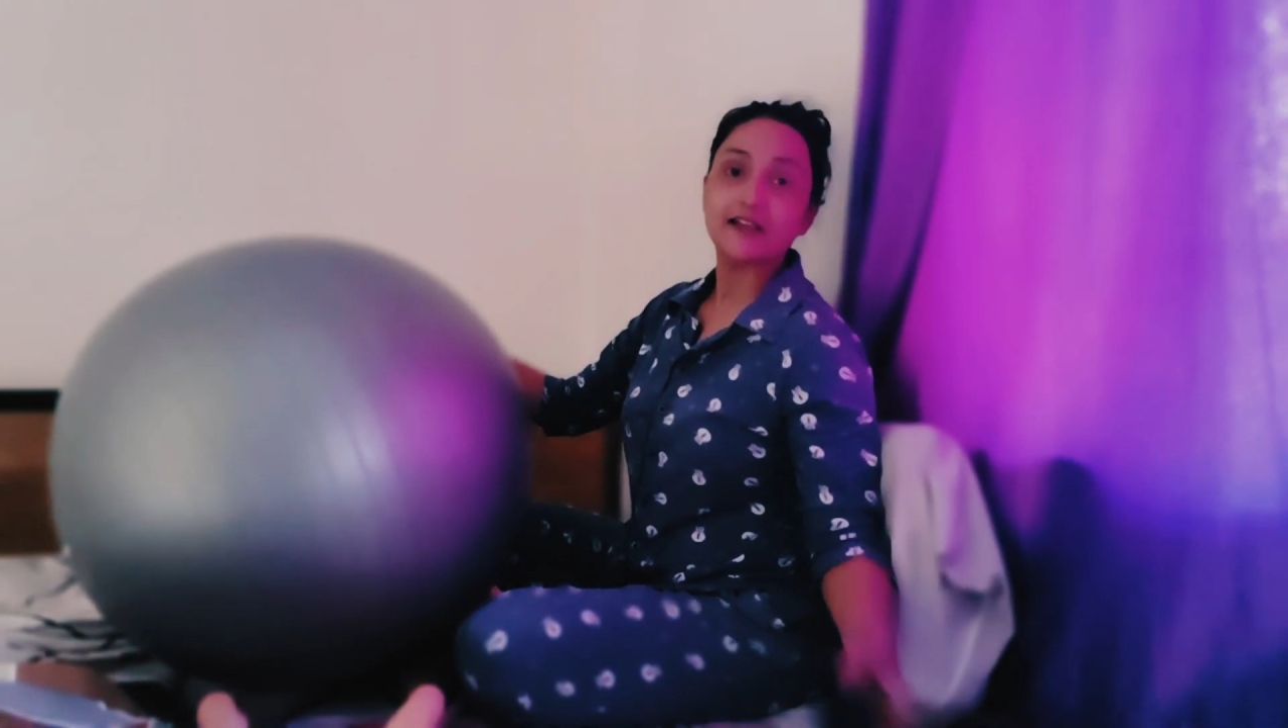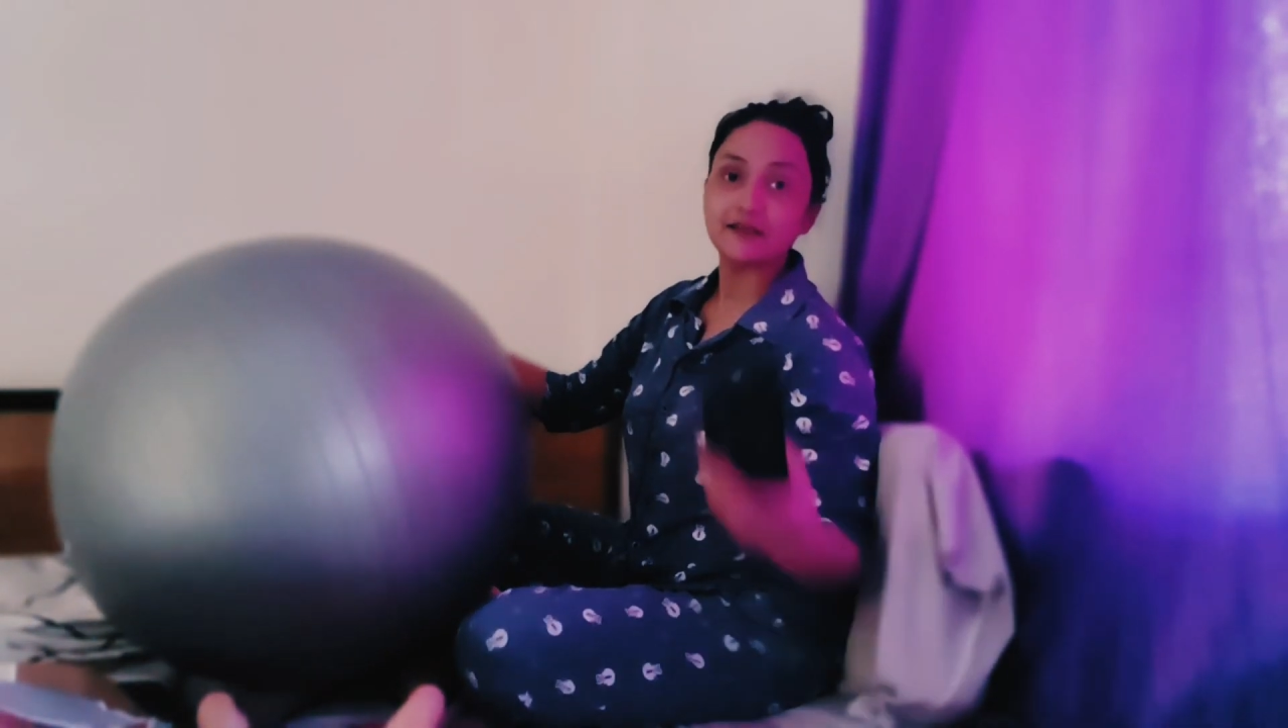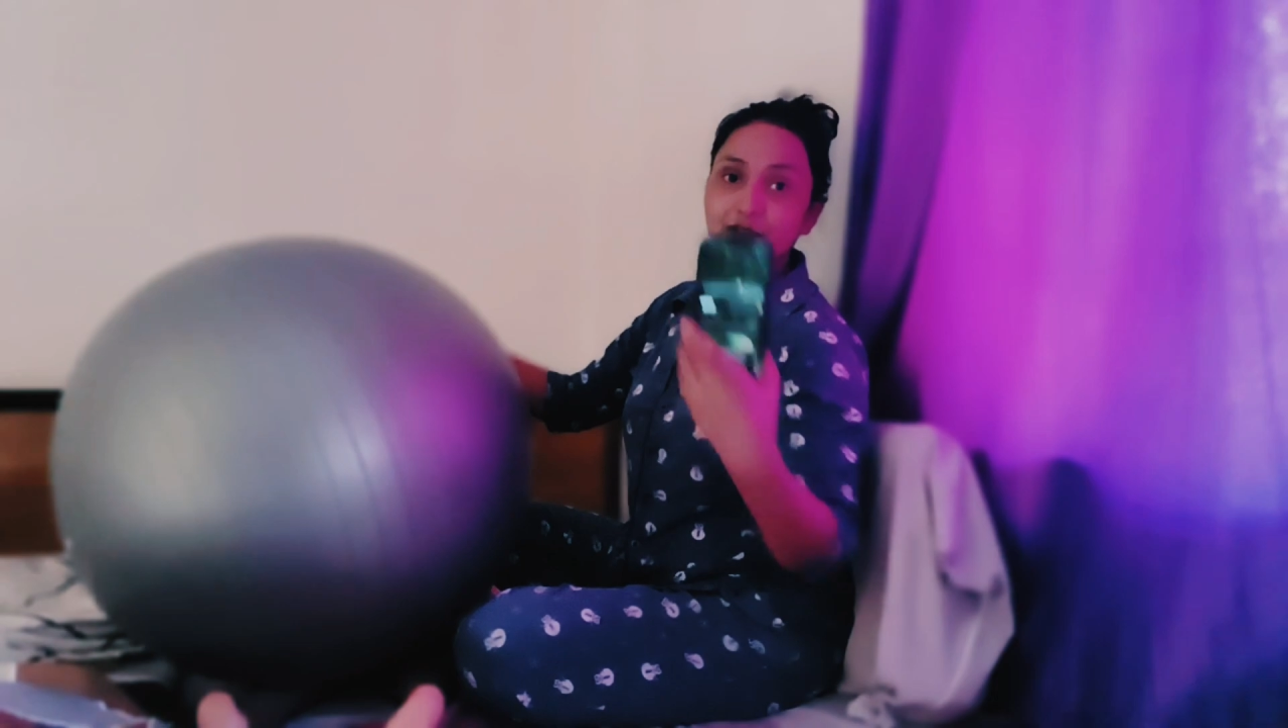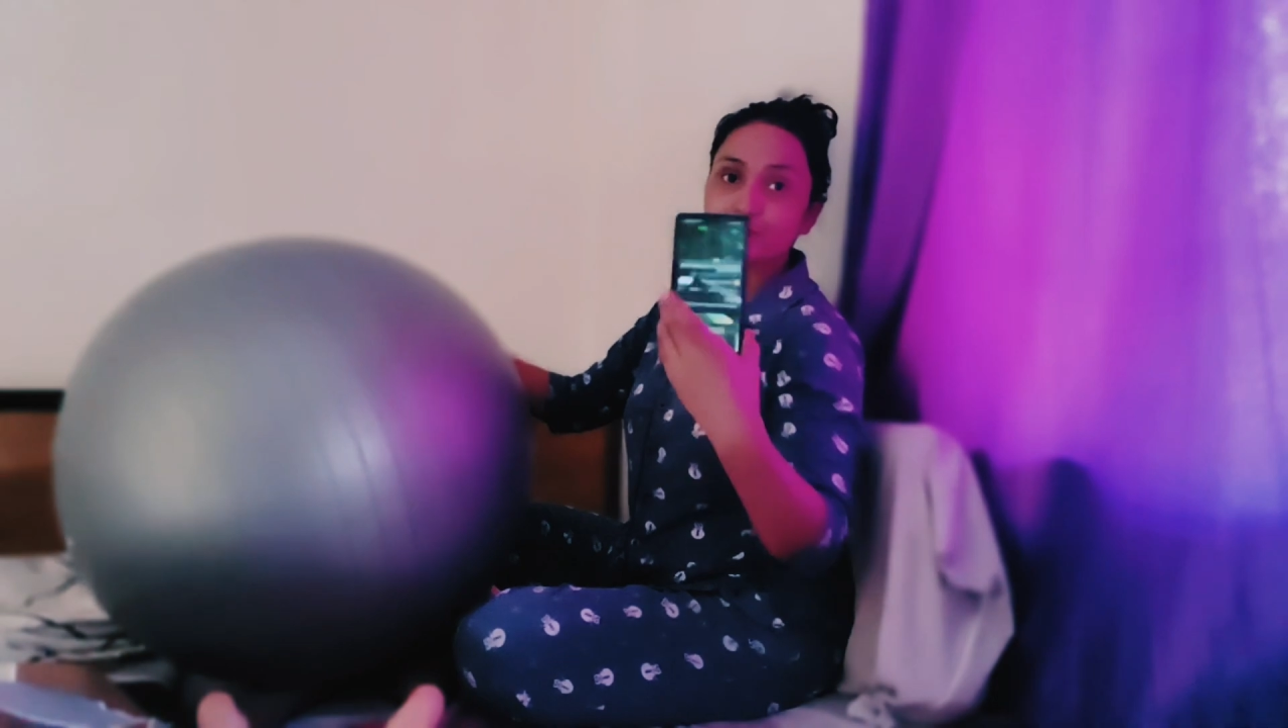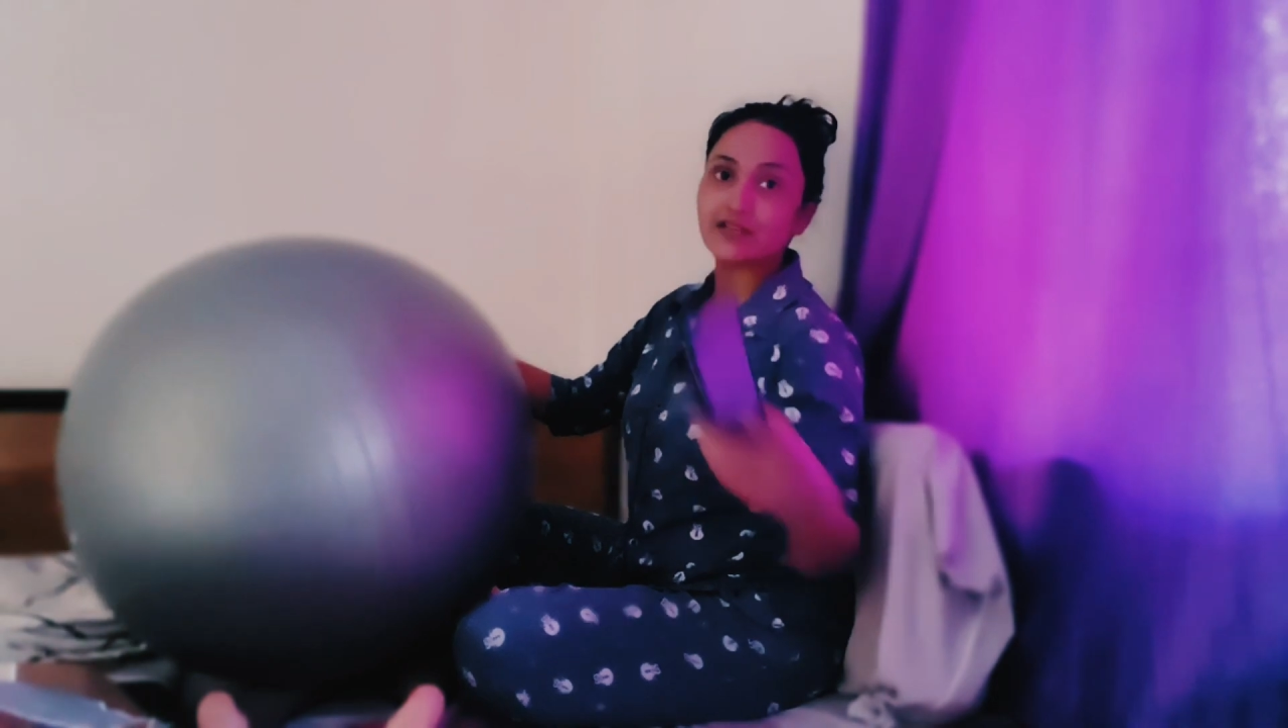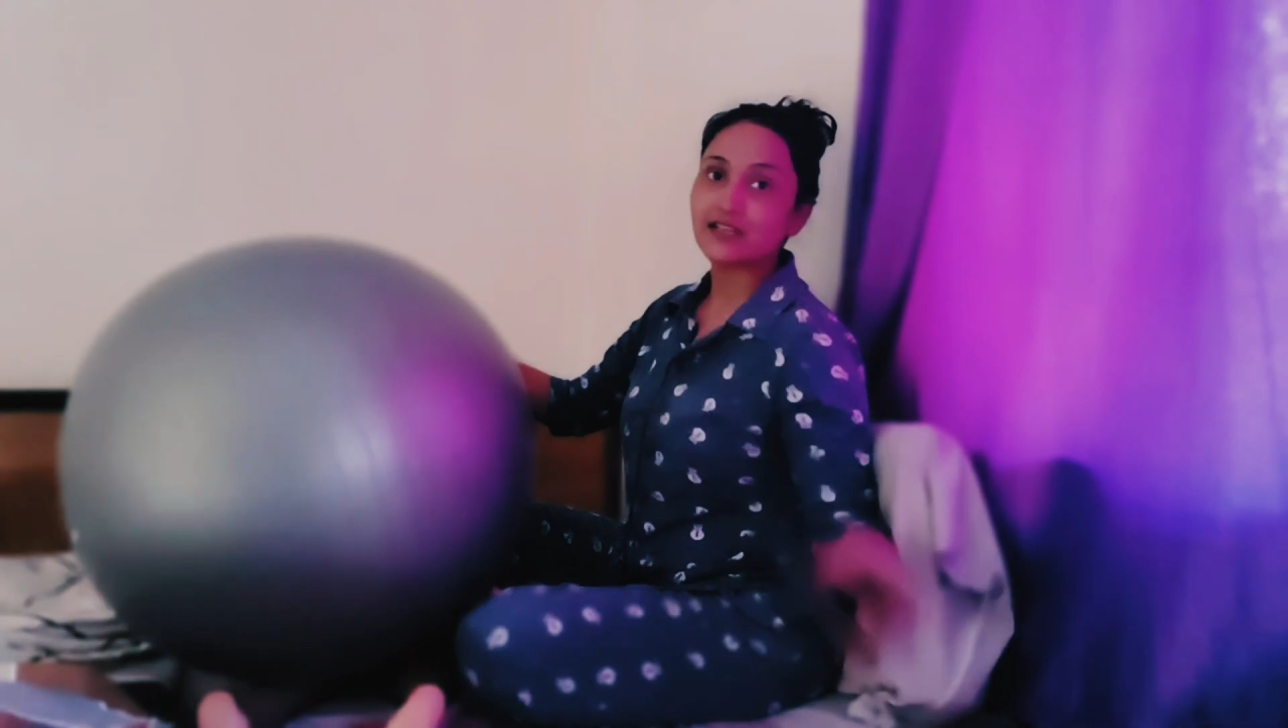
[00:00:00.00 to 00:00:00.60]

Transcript: हेडफोन मैंने